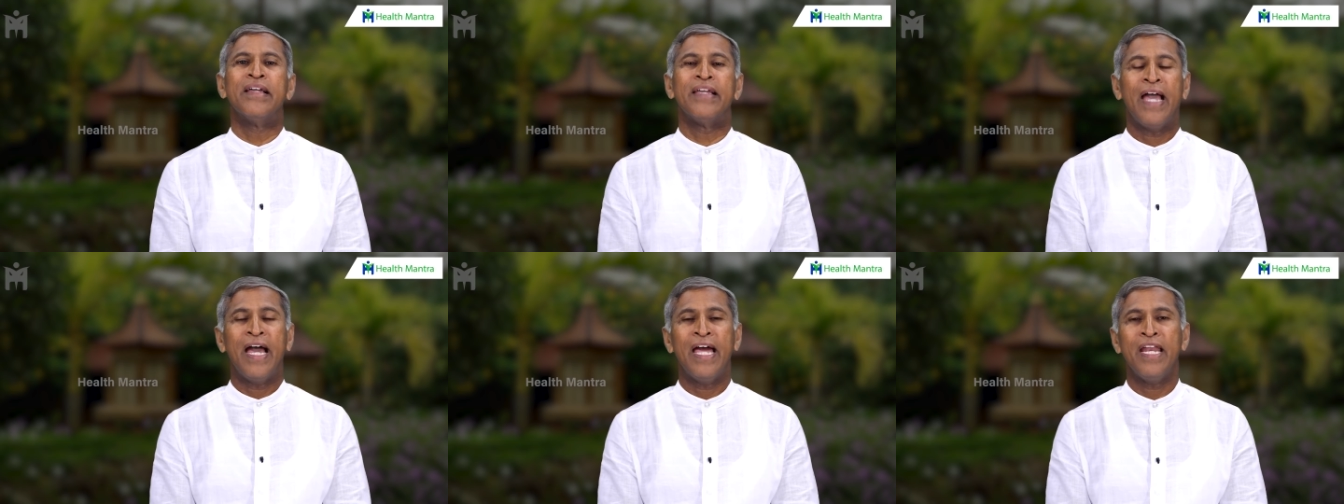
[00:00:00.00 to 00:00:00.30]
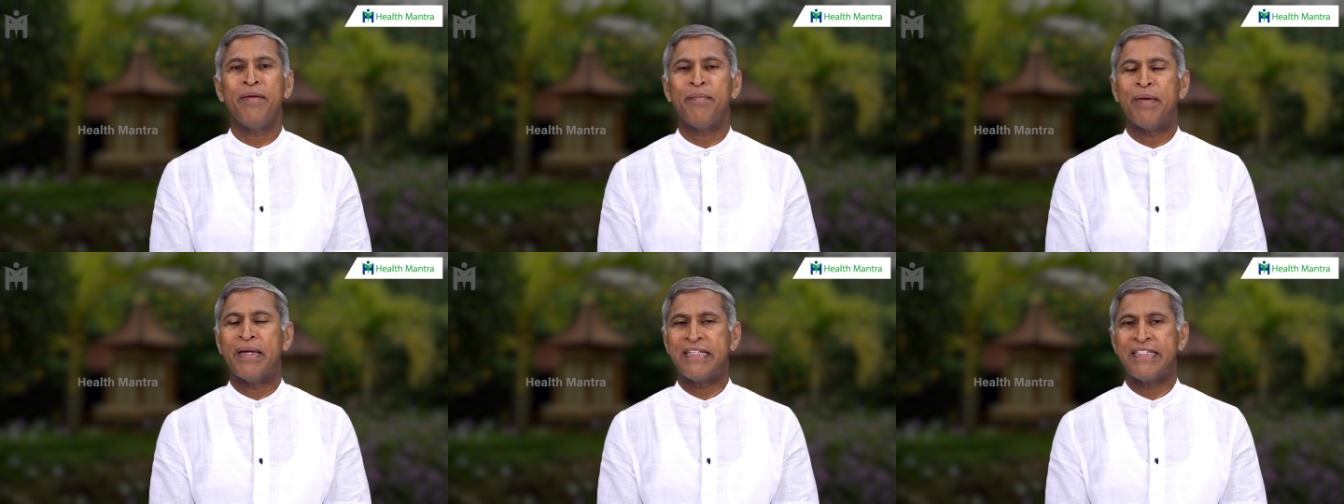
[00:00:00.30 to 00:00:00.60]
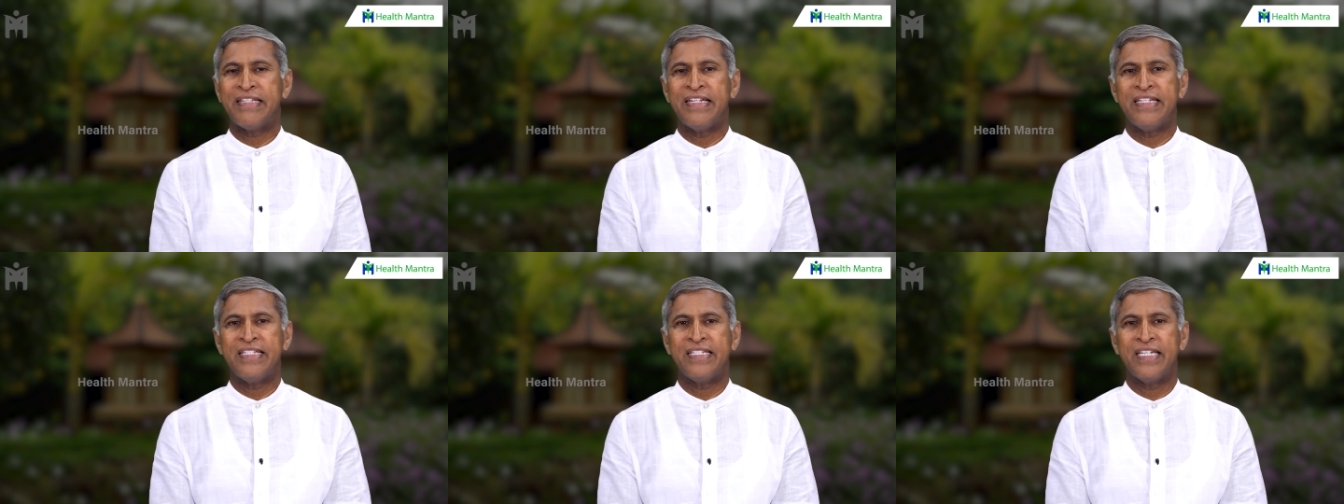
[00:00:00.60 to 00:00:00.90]

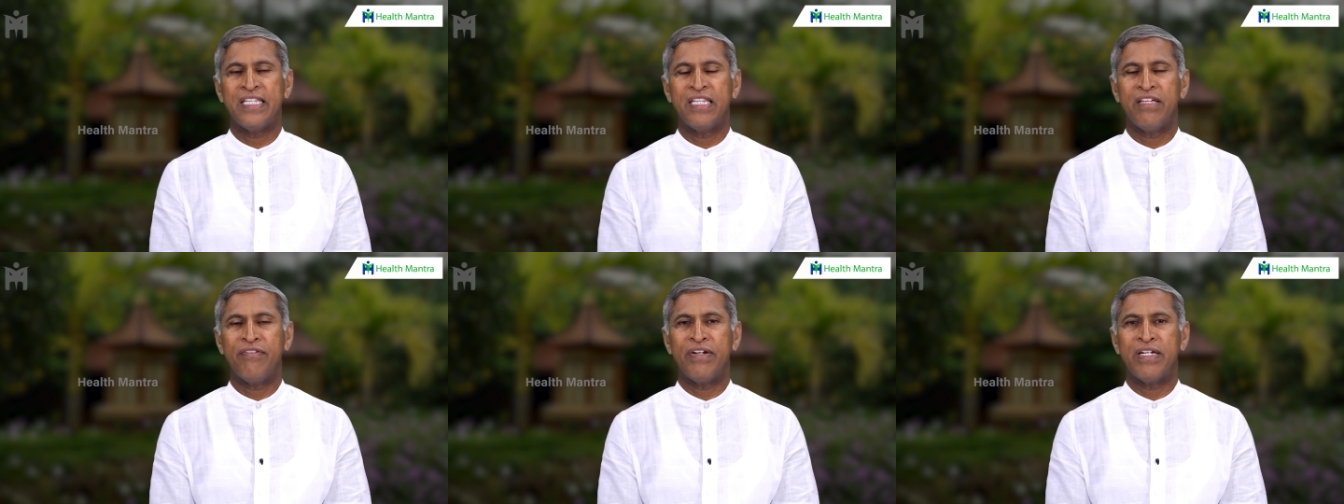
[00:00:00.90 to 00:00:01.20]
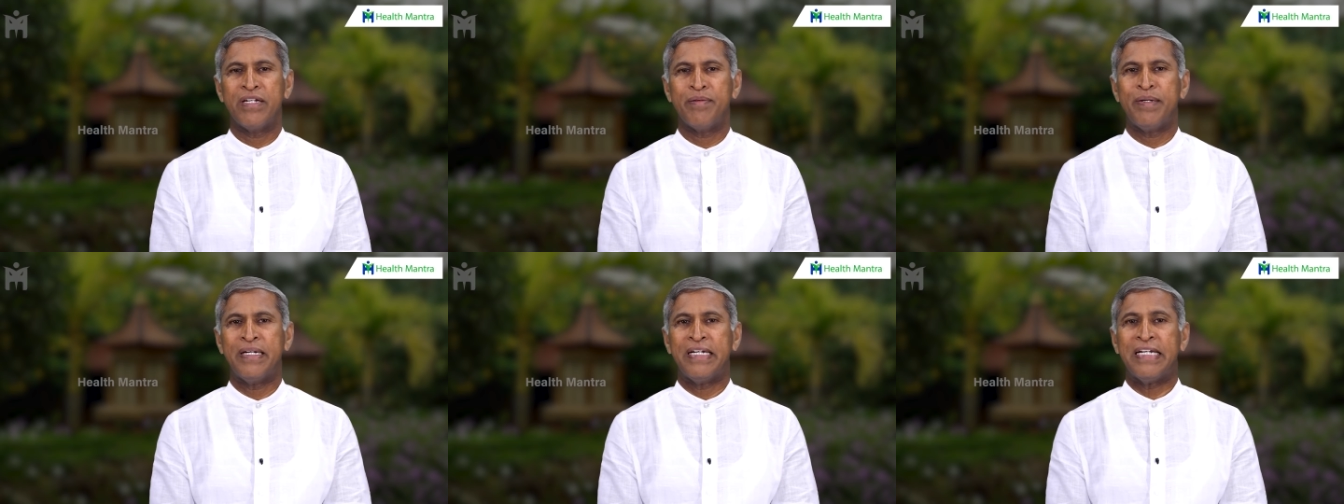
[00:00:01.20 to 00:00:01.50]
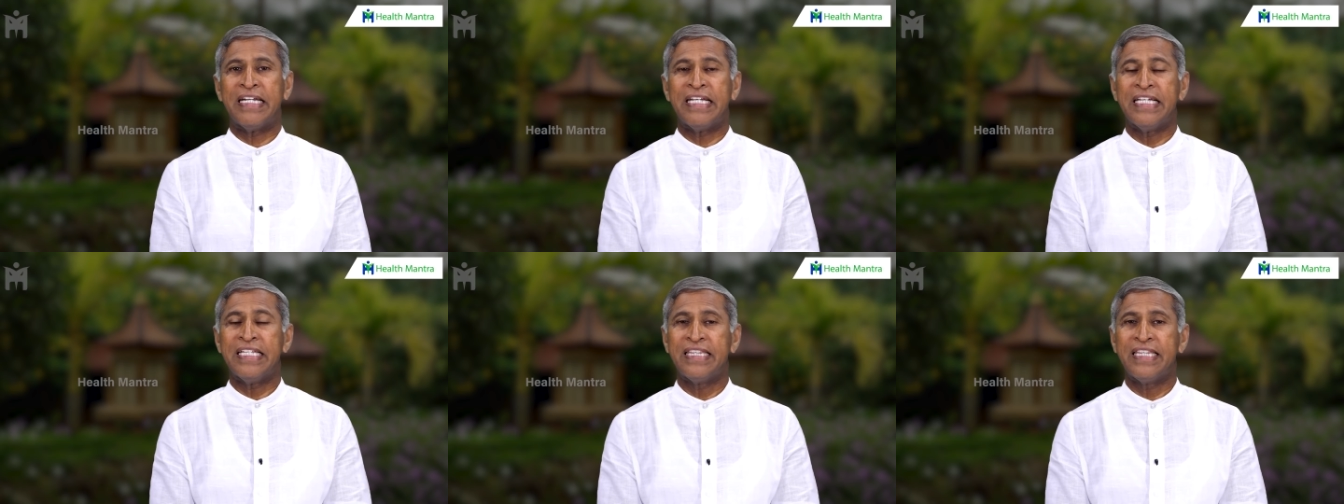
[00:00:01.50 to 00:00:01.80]
యానిమల్స్ నుంచి అయితే విటమిన్
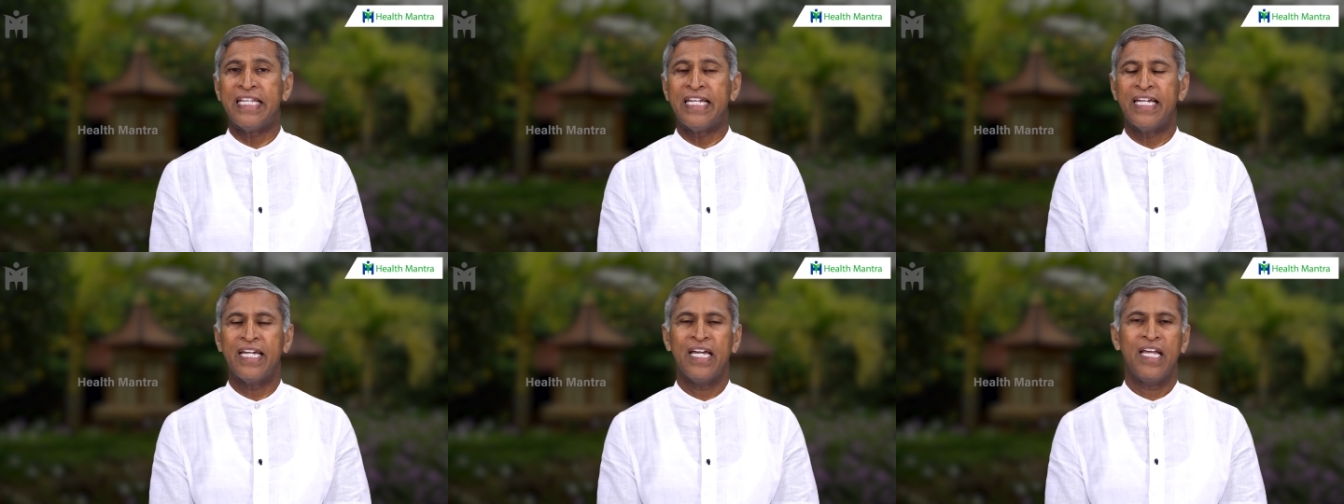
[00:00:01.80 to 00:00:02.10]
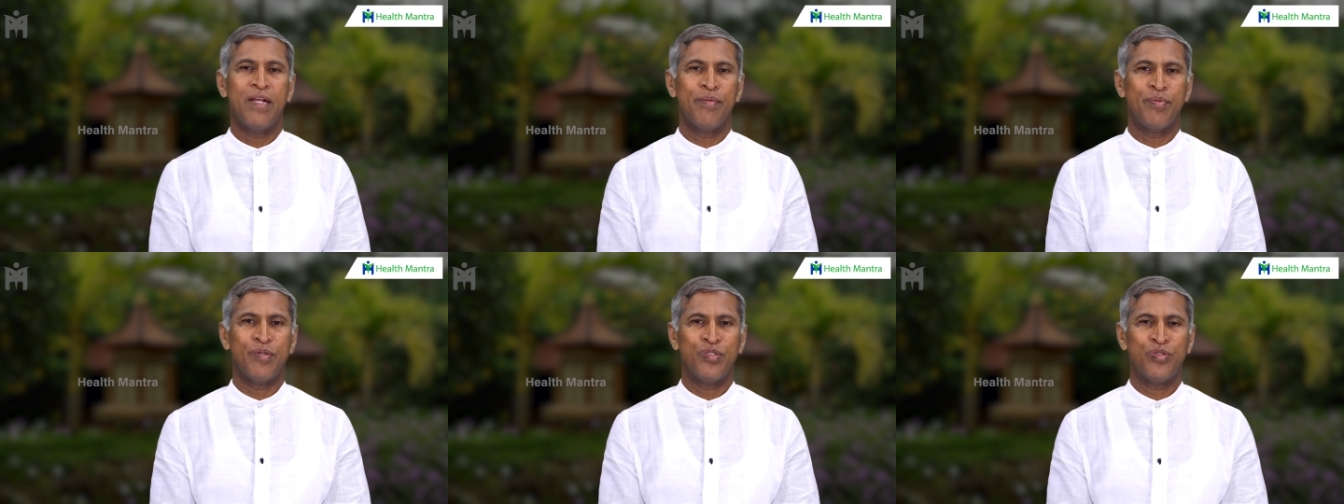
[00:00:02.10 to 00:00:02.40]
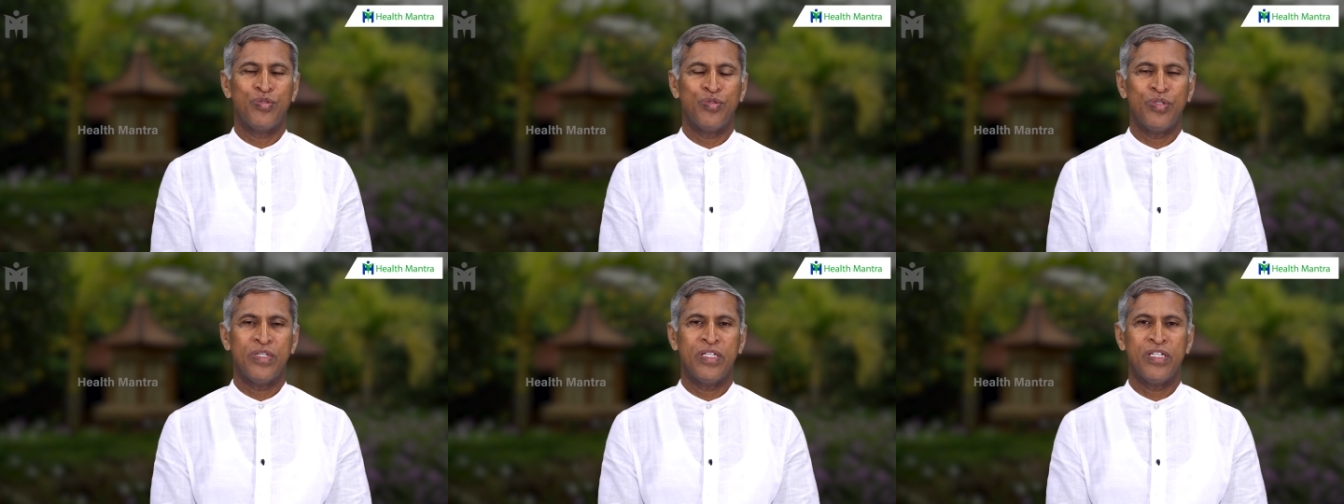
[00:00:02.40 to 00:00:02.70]
డి త్రీగా
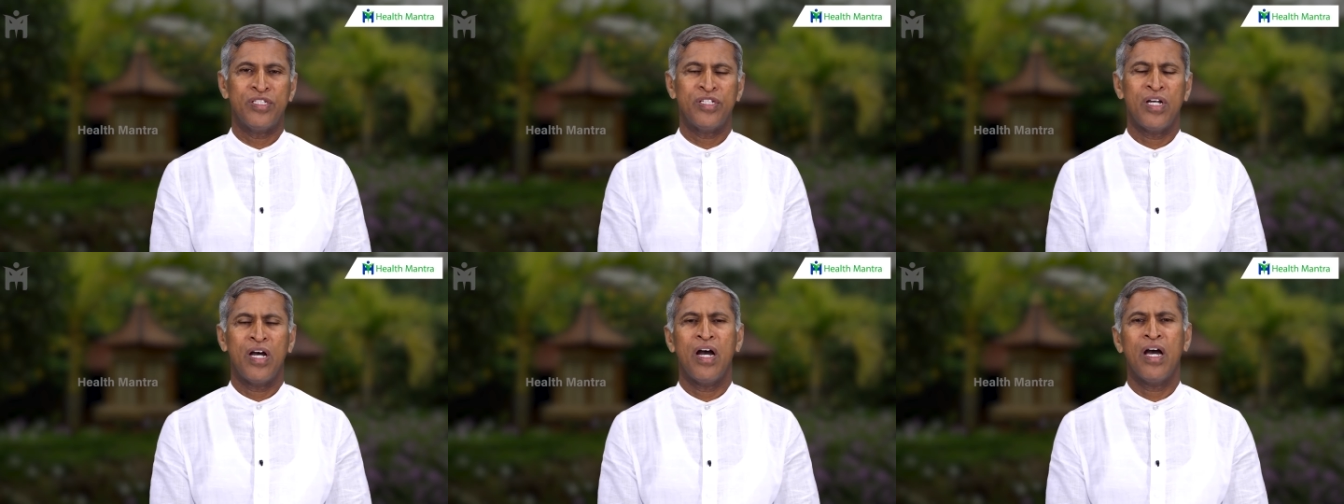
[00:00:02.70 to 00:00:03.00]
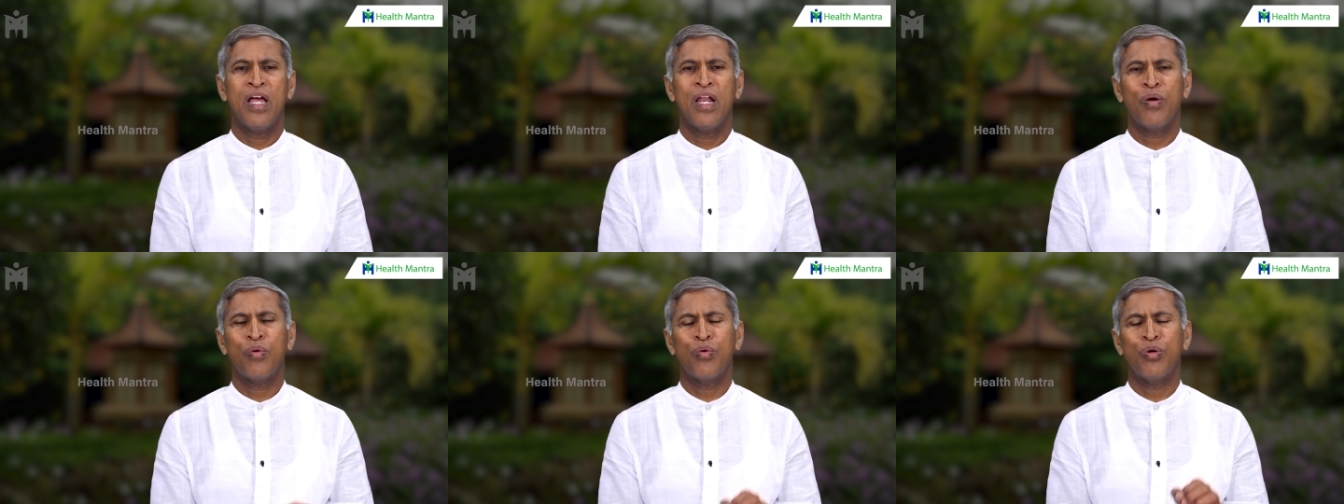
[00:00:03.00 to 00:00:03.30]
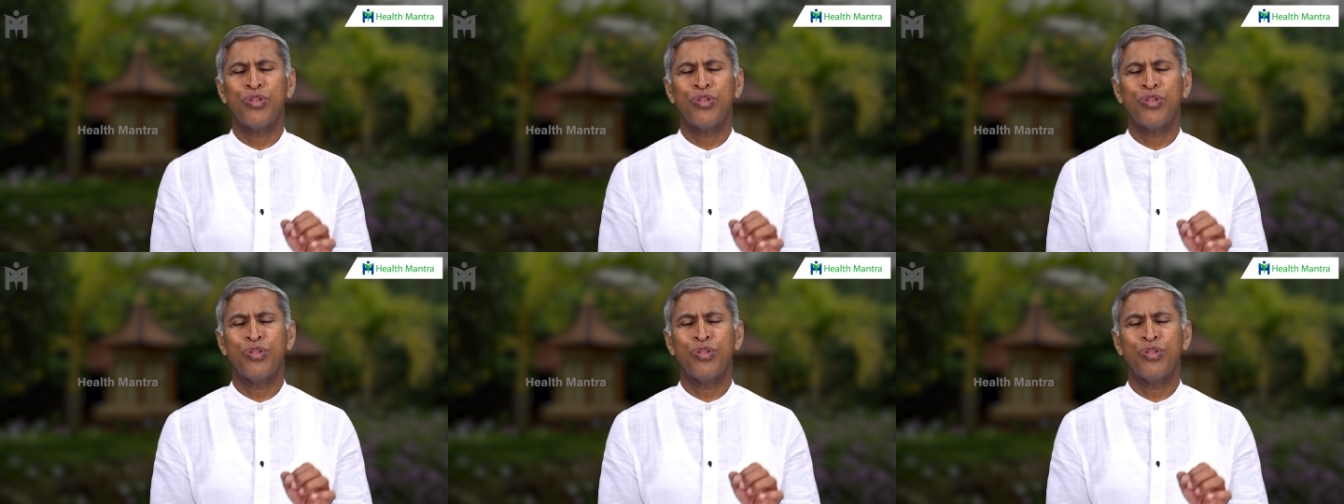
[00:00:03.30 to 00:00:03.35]
లభిస్తుంది చాలా